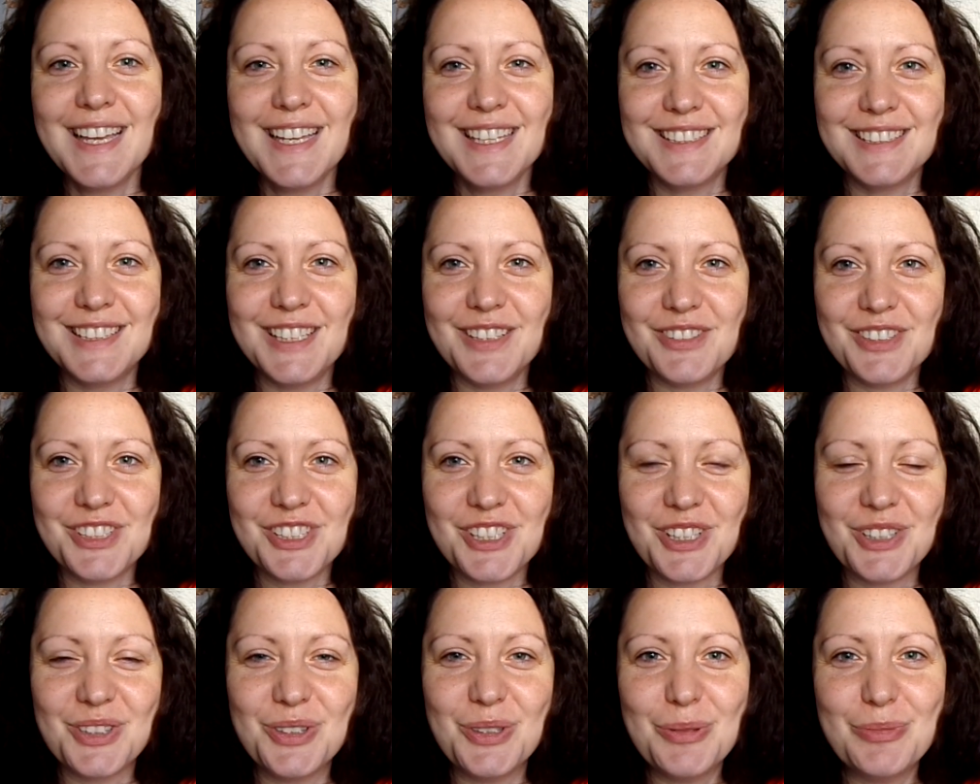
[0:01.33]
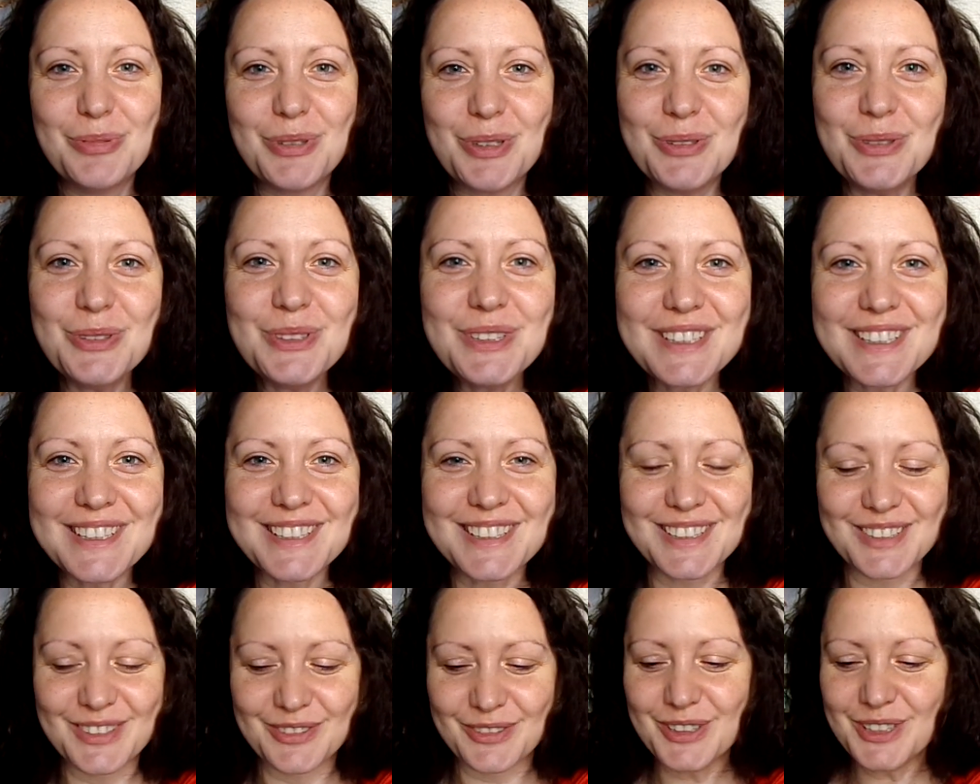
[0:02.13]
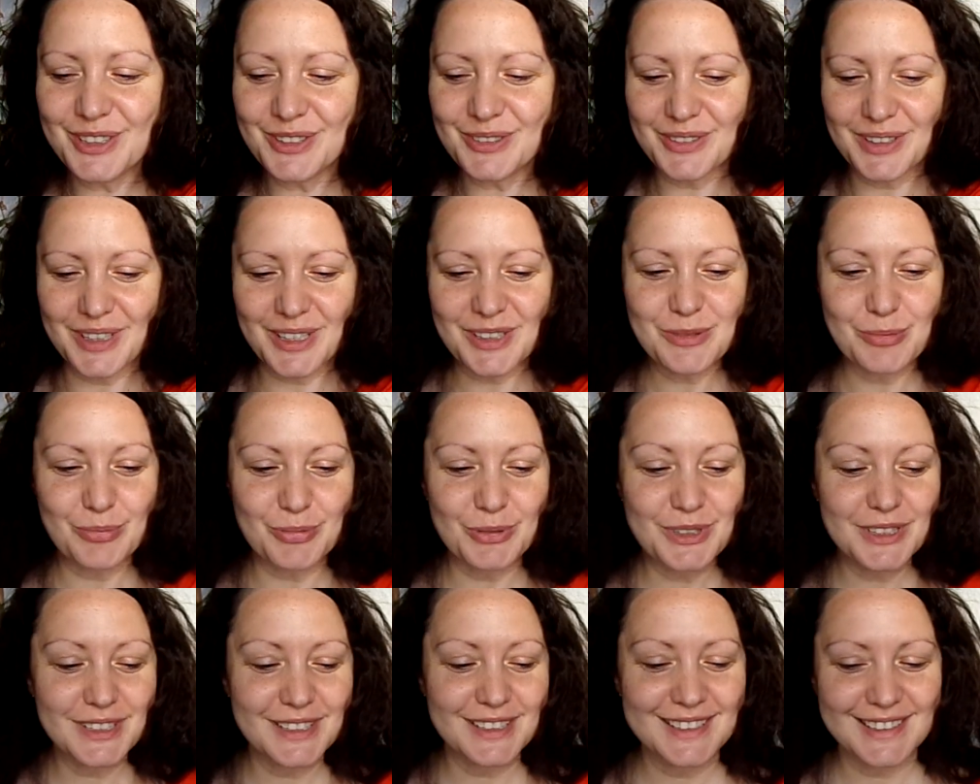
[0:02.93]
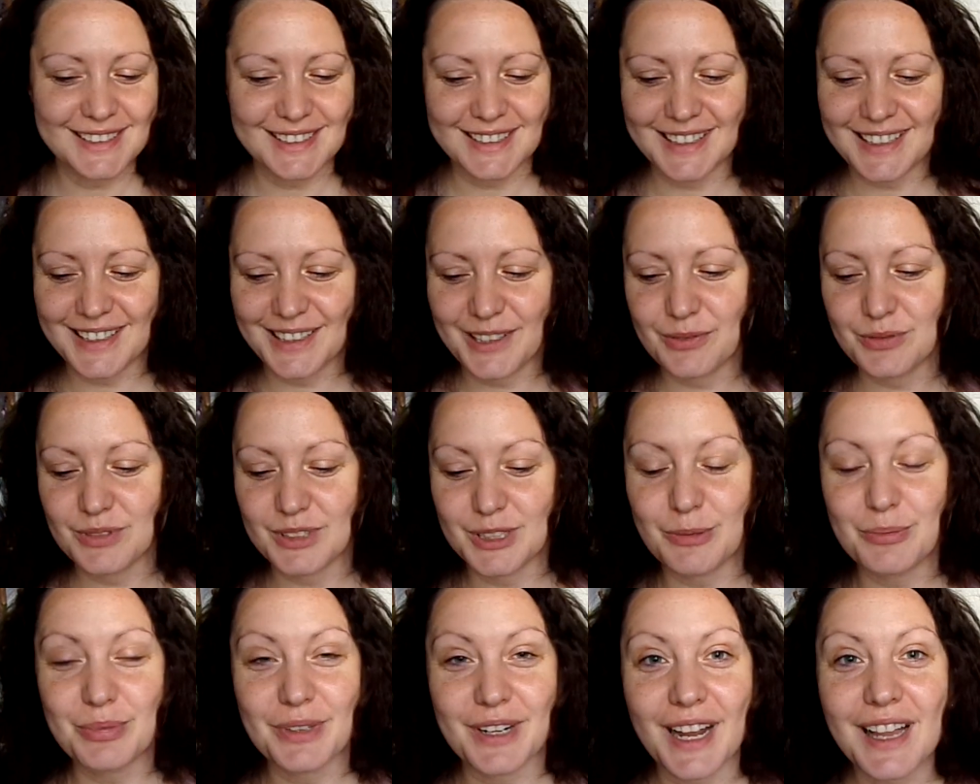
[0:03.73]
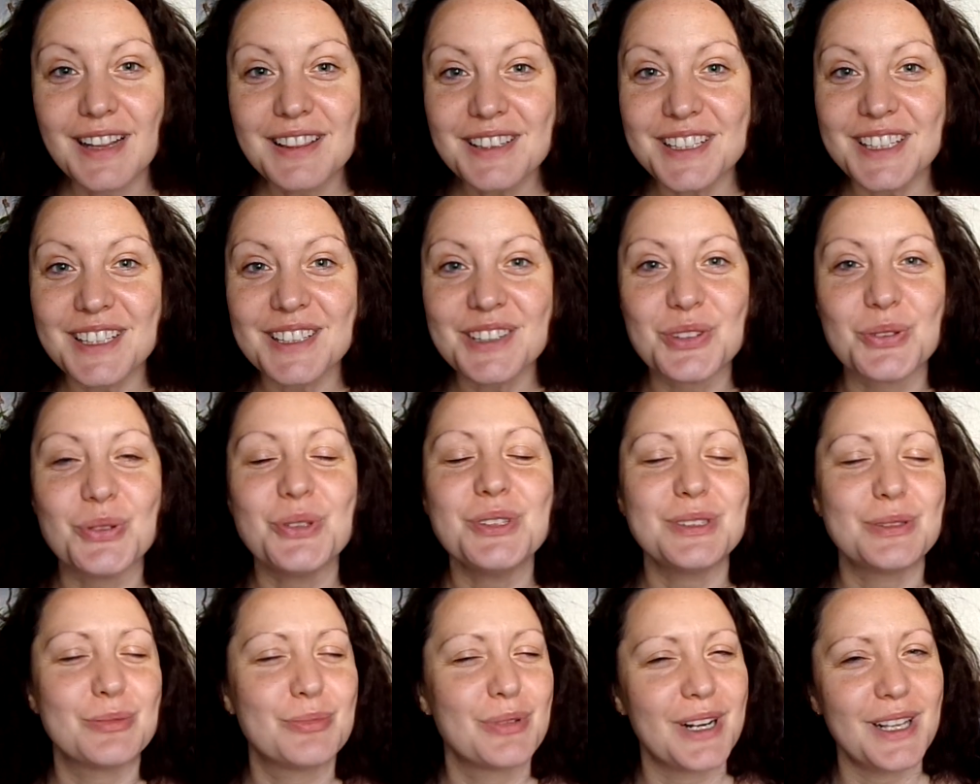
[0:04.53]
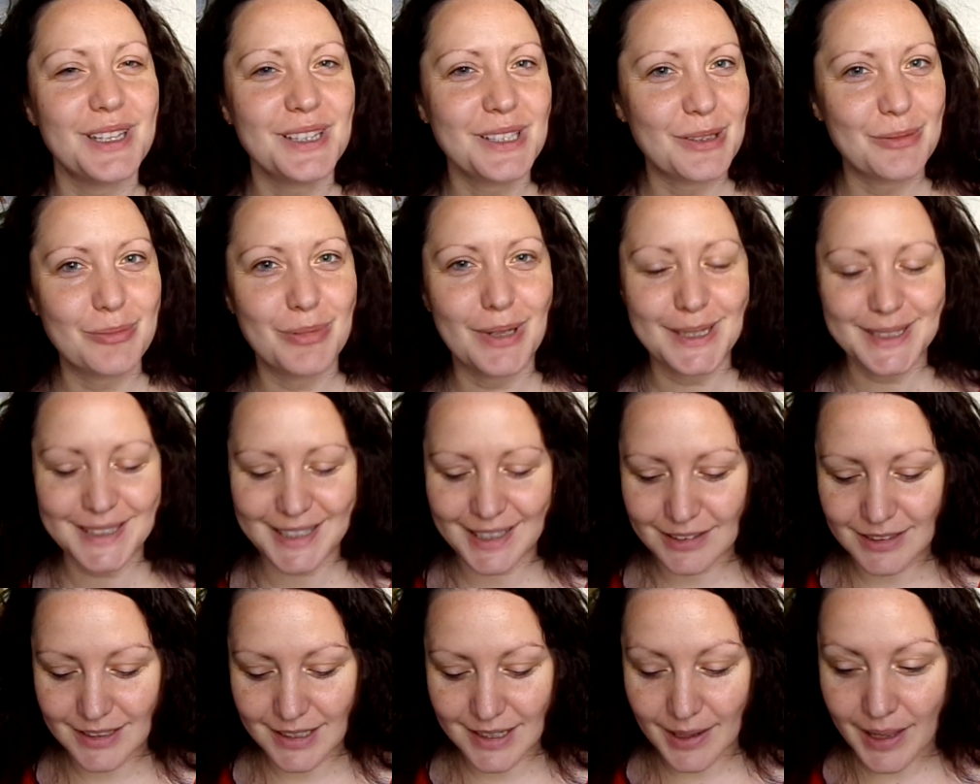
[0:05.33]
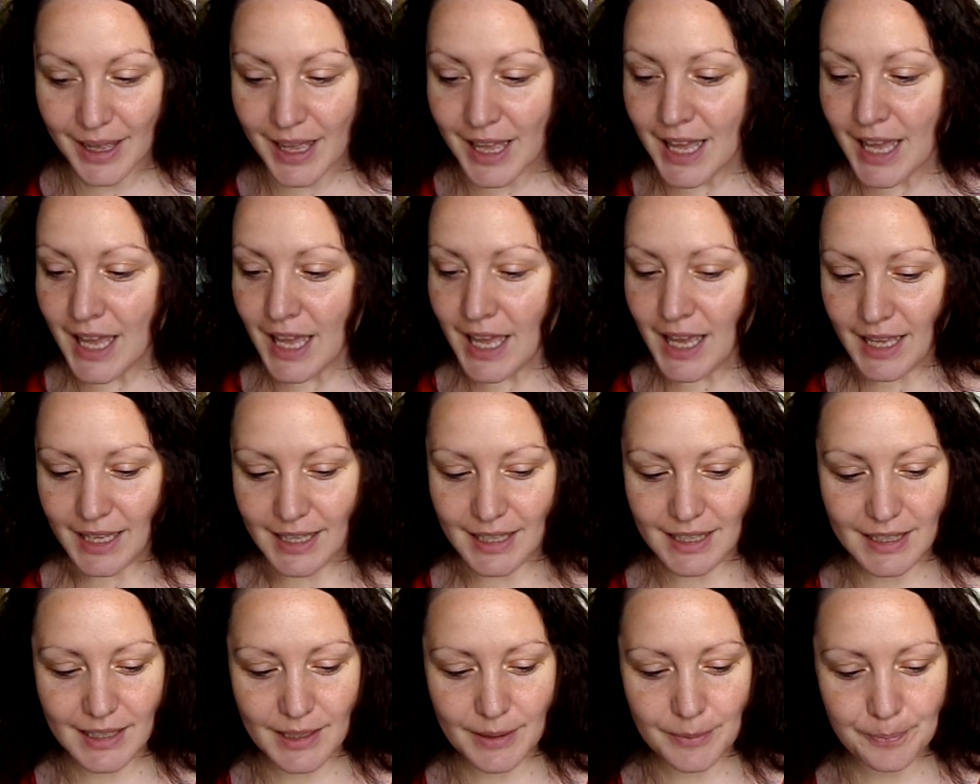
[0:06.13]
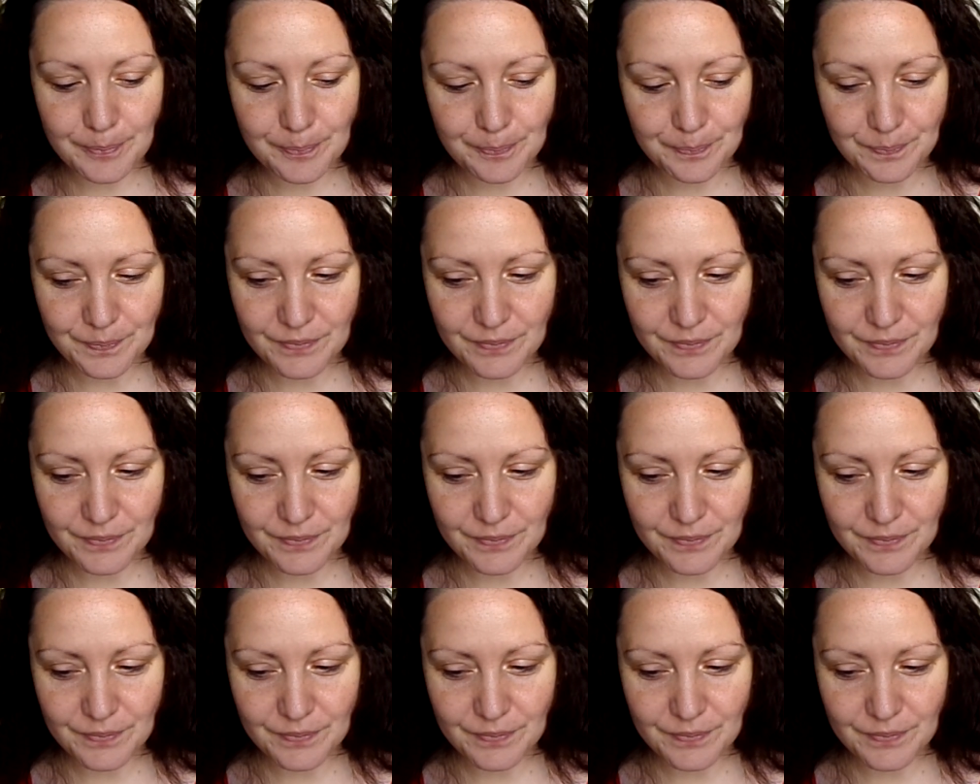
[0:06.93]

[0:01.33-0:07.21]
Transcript: Девочки, доброе утро! Сегодня у нас будет э, собиралка, но собиралка-болталка. И